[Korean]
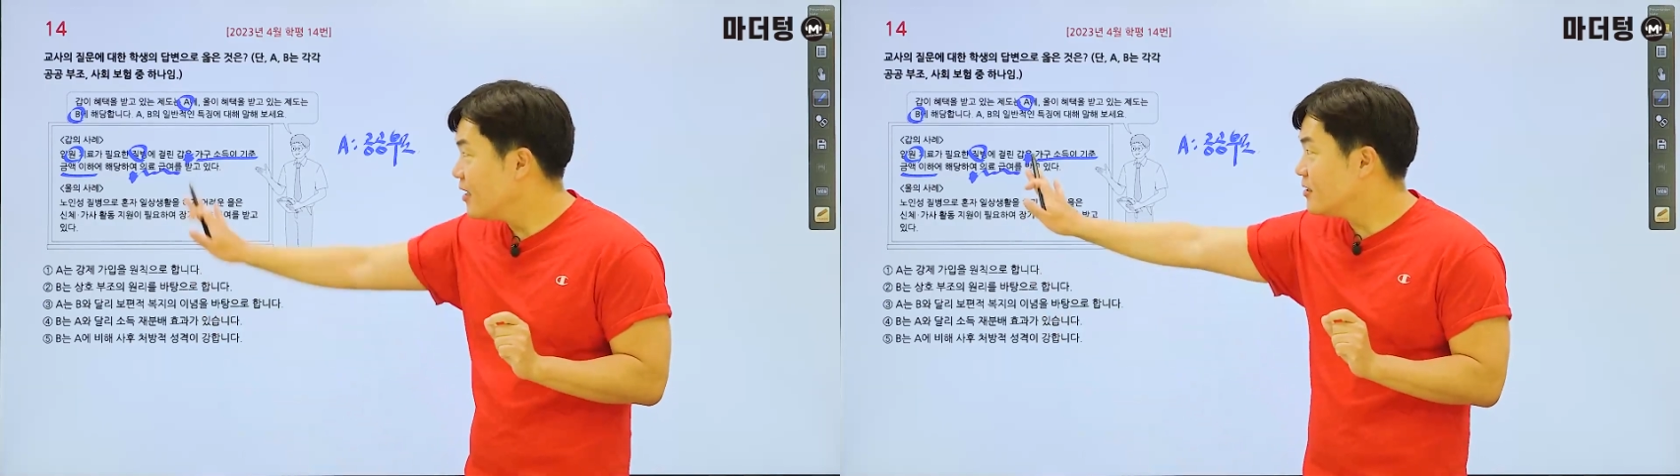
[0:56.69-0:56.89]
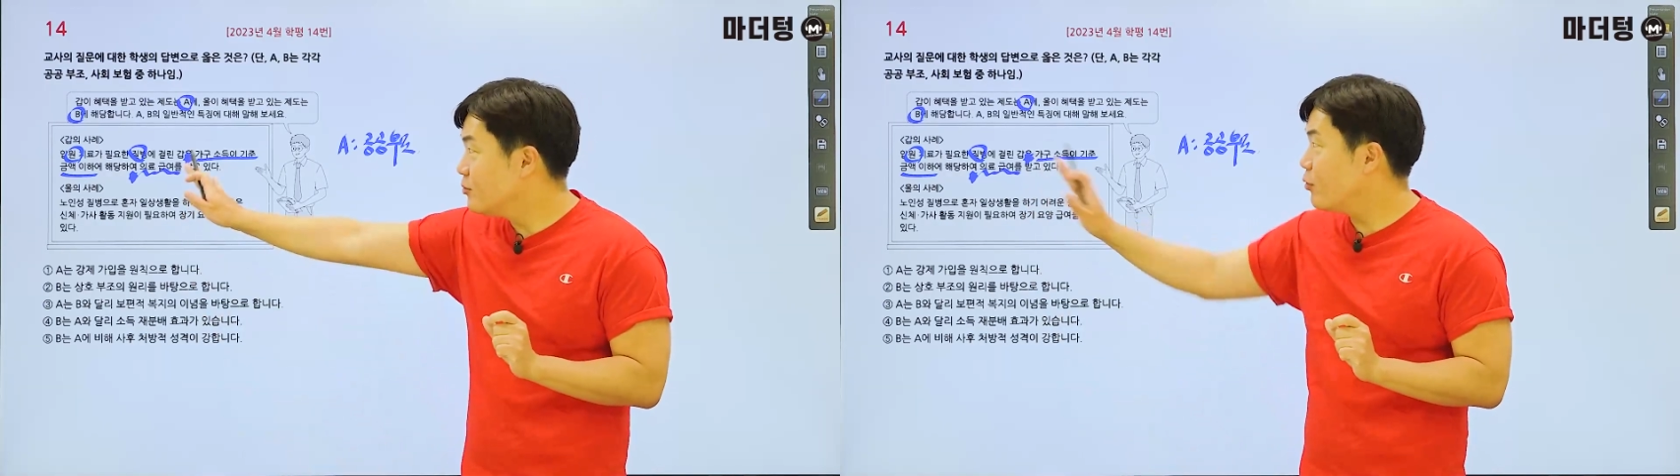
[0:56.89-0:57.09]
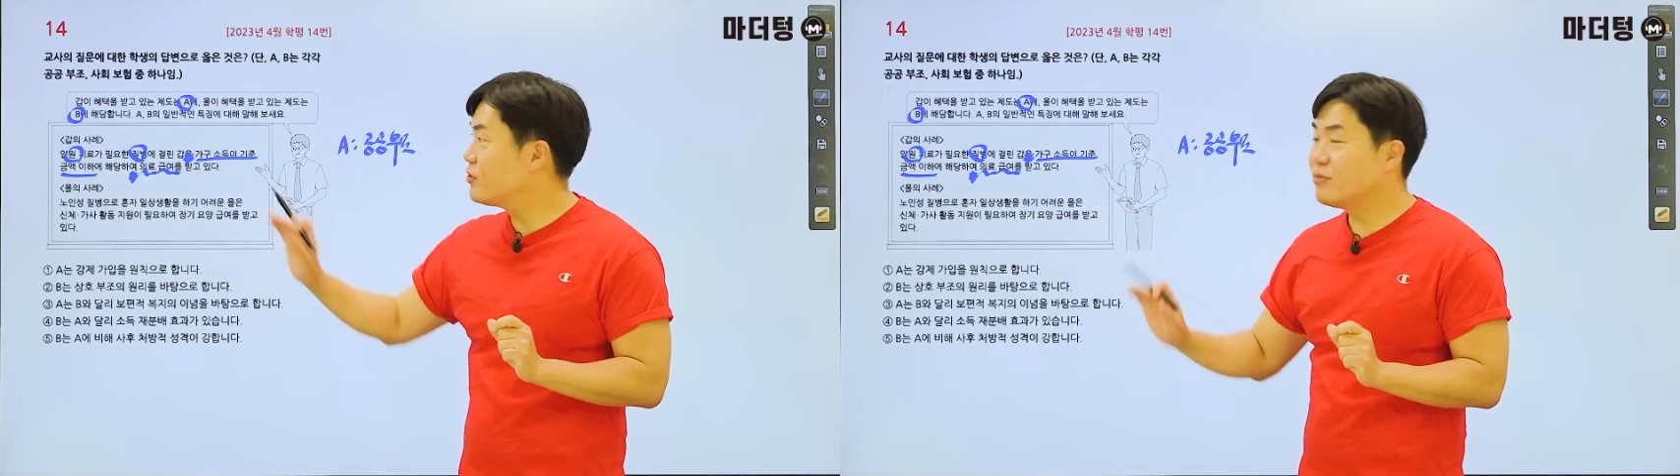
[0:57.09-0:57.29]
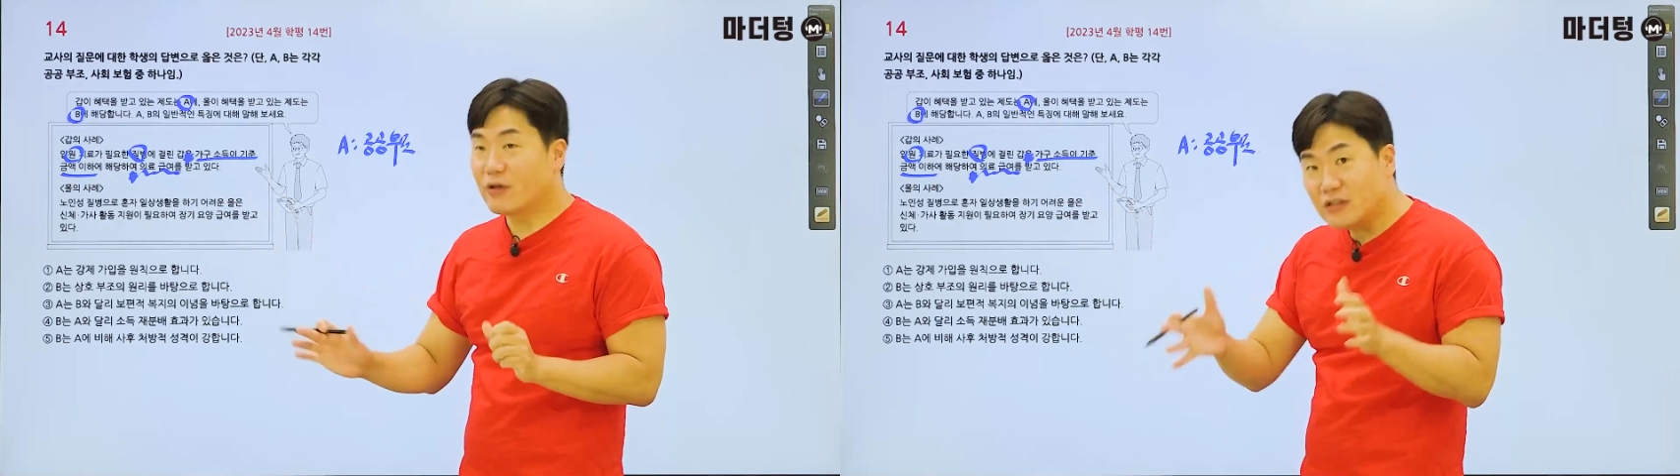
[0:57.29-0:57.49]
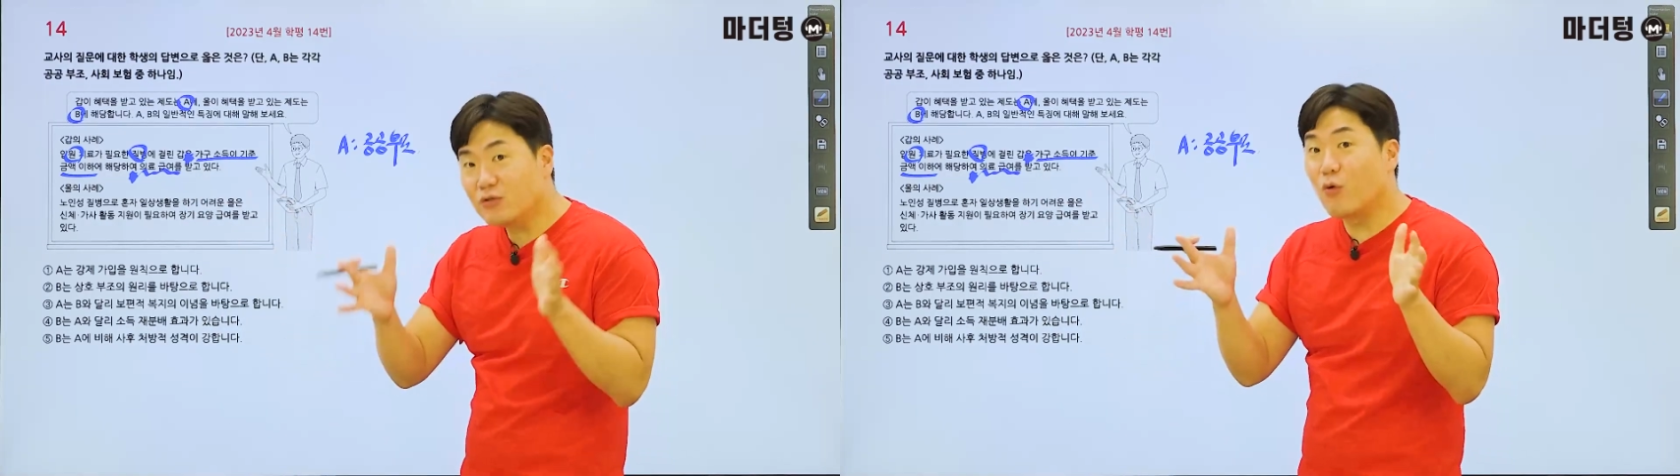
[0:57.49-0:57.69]

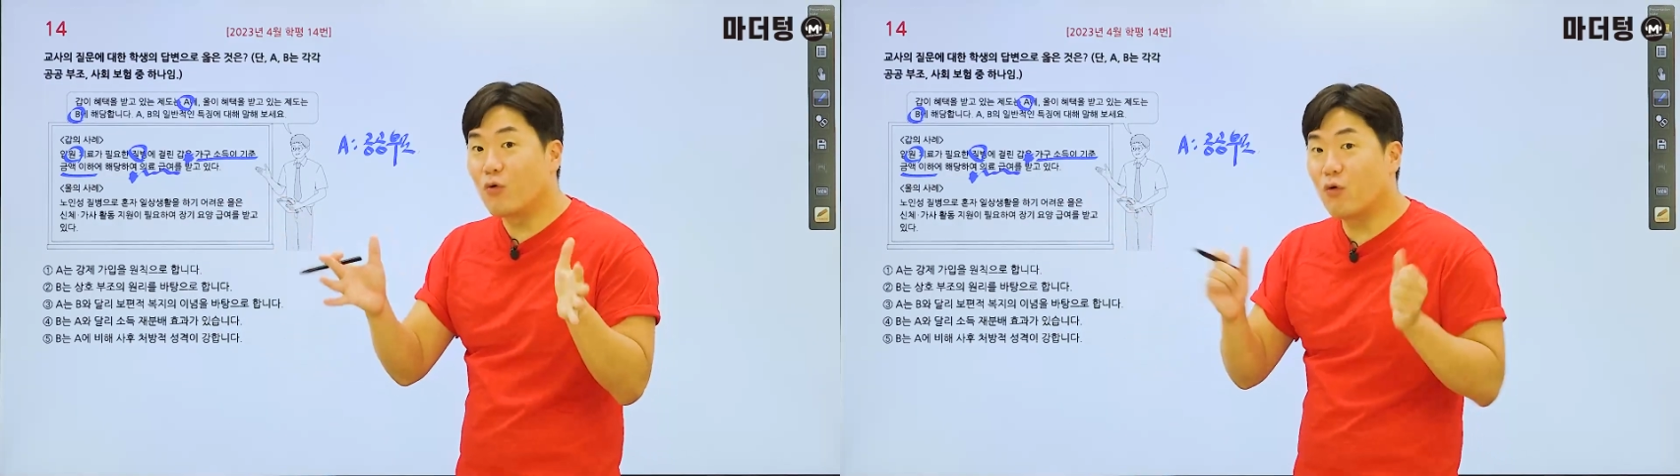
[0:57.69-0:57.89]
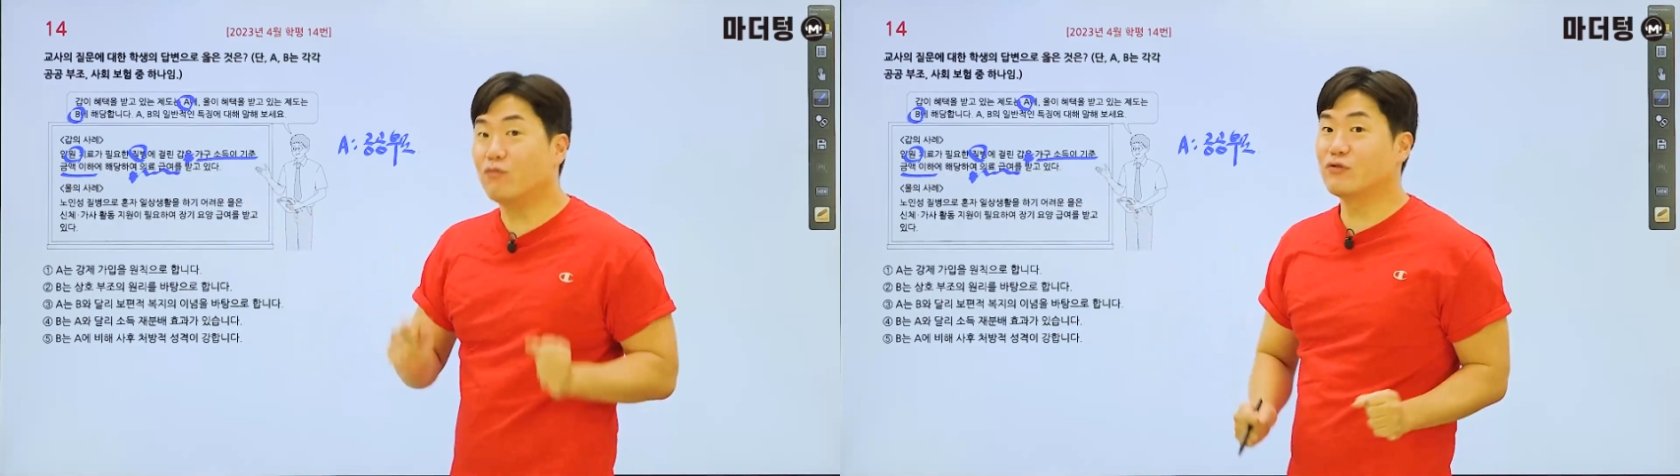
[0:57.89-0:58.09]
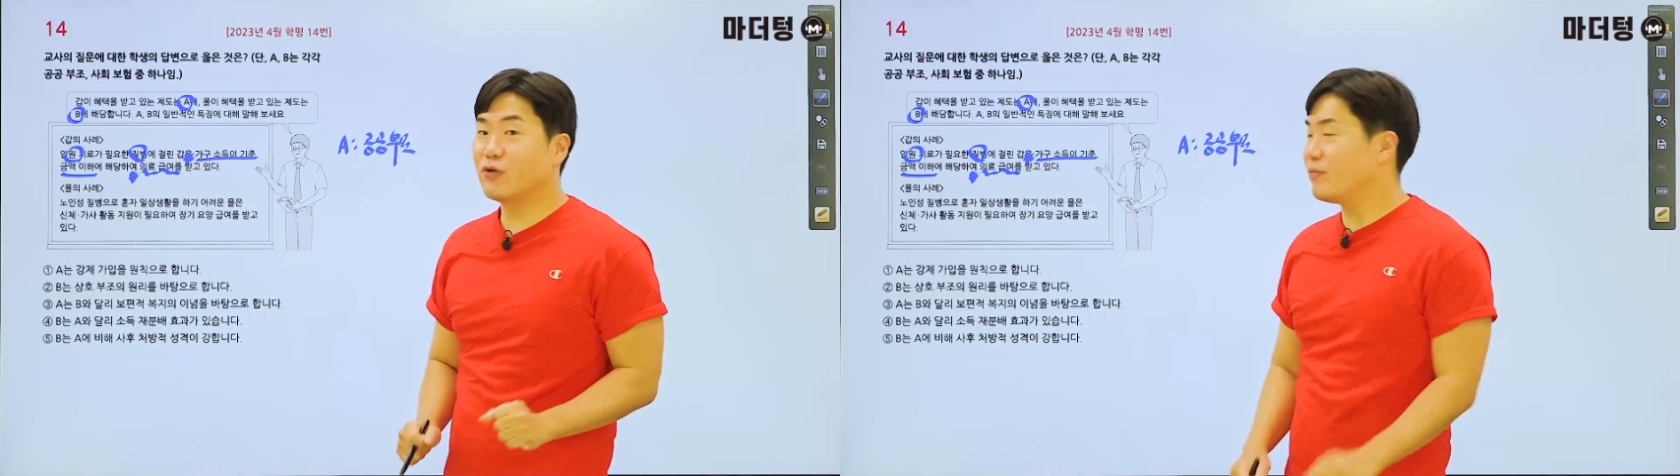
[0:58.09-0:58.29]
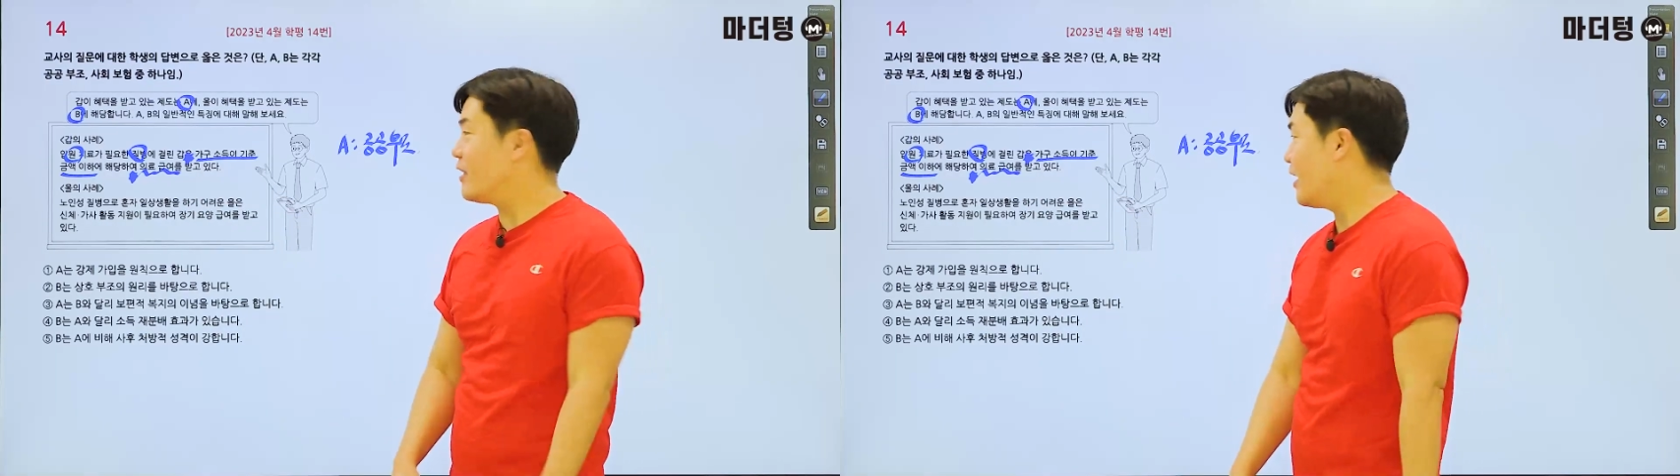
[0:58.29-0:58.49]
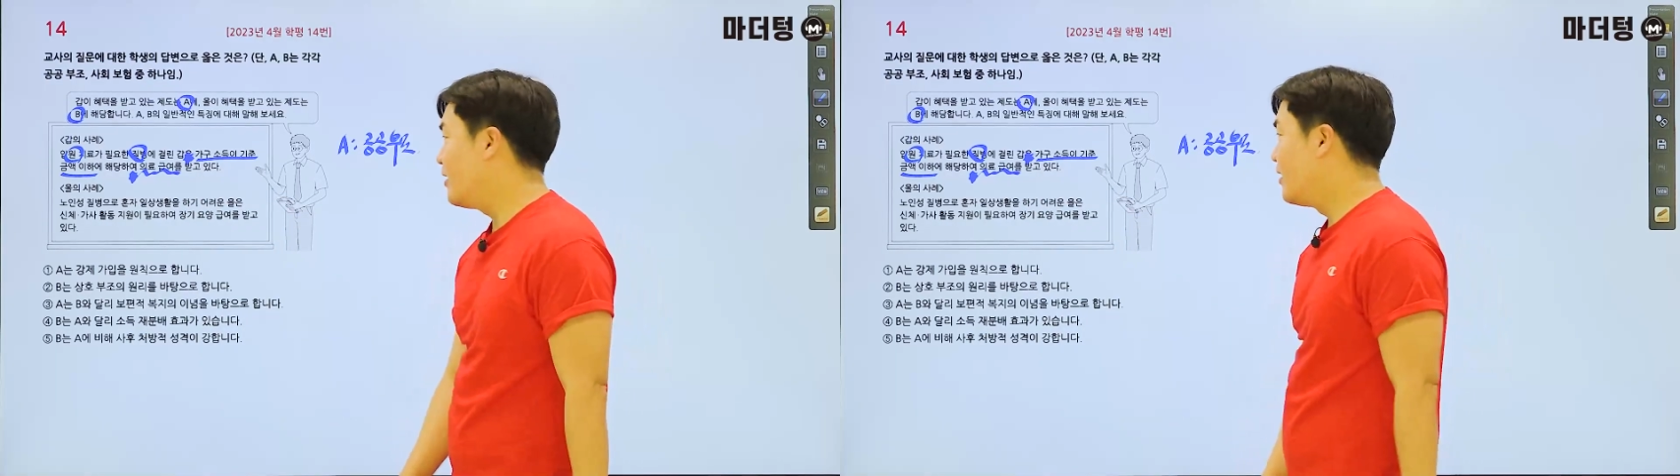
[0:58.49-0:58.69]
의료급여는
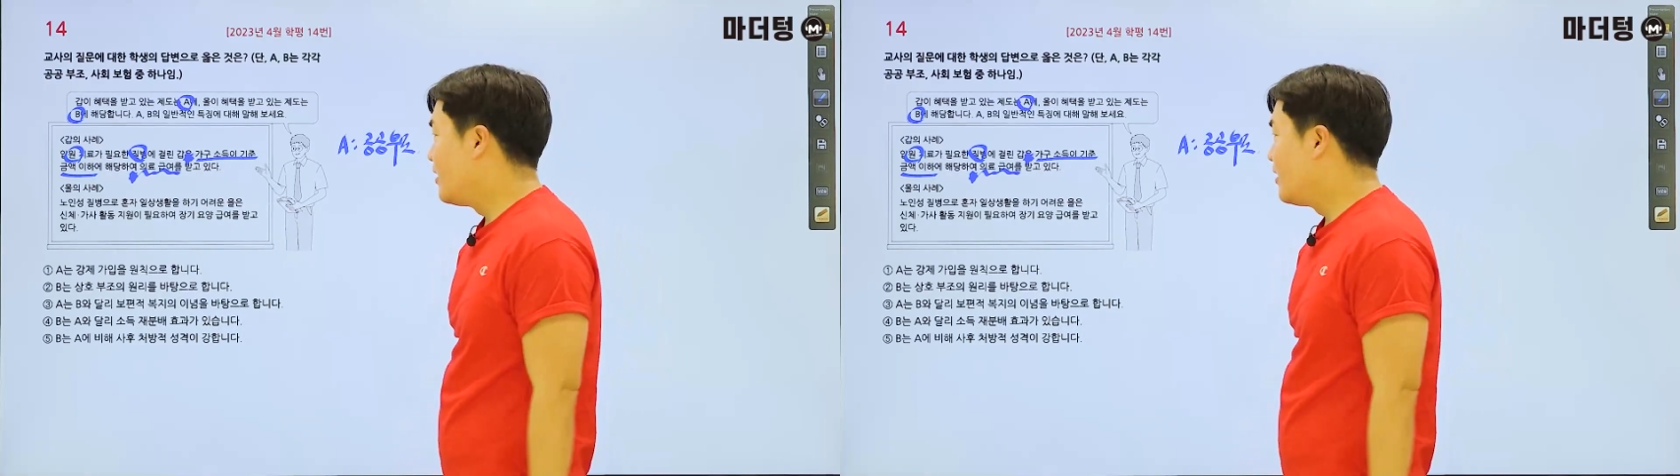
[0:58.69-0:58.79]
공공구조입니다